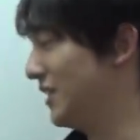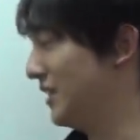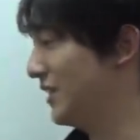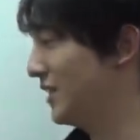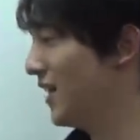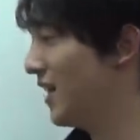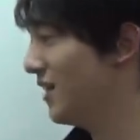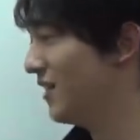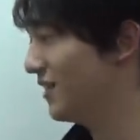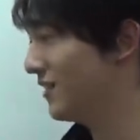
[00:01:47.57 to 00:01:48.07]
にし
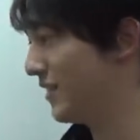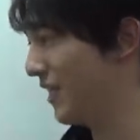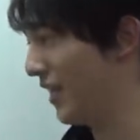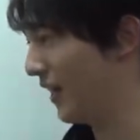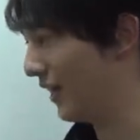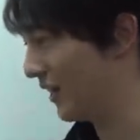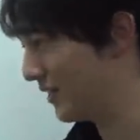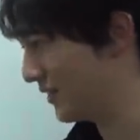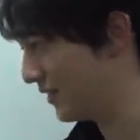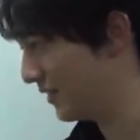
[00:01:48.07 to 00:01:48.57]
た
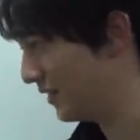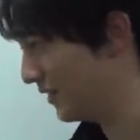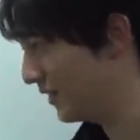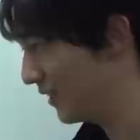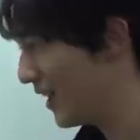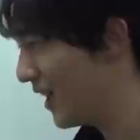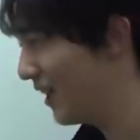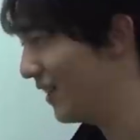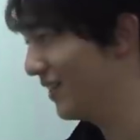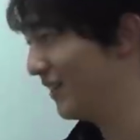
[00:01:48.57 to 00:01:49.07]
生活
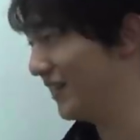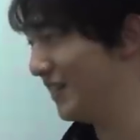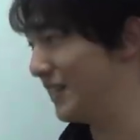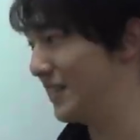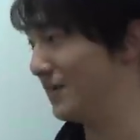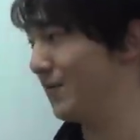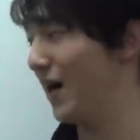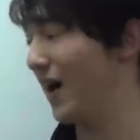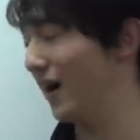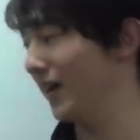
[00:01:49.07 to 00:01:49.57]
が
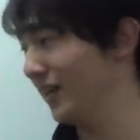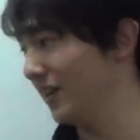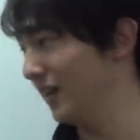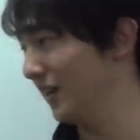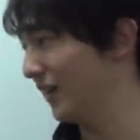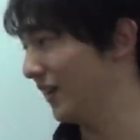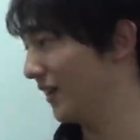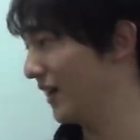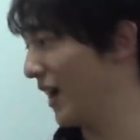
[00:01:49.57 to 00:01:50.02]
一番いい。